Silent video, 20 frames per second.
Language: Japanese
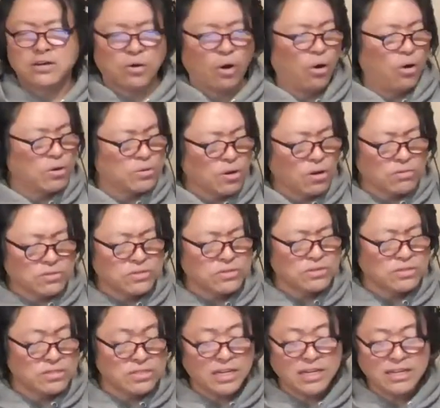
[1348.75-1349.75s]
孤独
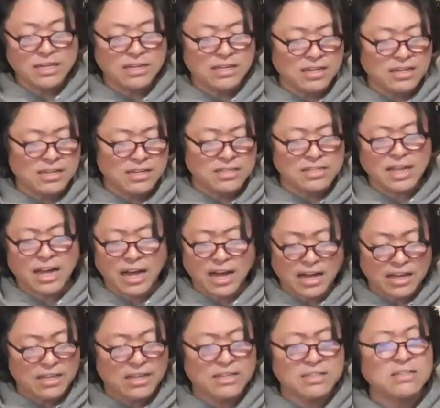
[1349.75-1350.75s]
に
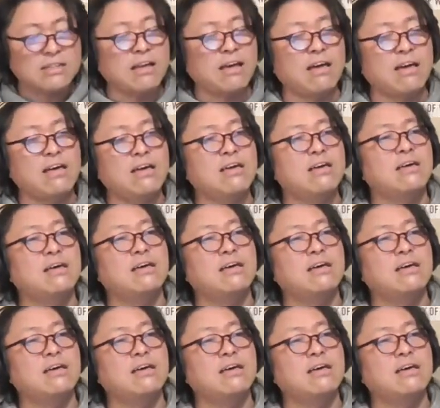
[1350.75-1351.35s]
耐えて